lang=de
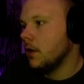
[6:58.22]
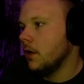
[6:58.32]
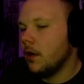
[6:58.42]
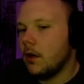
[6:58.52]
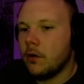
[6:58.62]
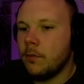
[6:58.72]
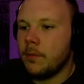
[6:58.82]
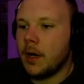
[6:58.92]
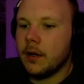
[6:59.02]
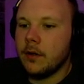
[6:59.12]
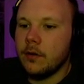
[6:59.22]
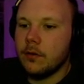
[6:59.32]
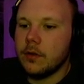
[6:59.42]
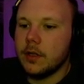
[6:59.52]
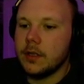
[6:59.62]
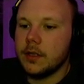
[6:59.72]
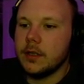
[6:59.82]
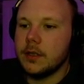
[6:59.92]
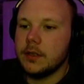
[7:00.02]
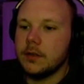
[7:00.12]
Oh Mann, du.
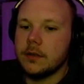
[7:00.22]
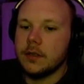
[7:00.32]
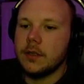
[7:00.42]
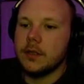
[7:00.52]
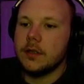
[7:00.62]
Äh, ui, ui,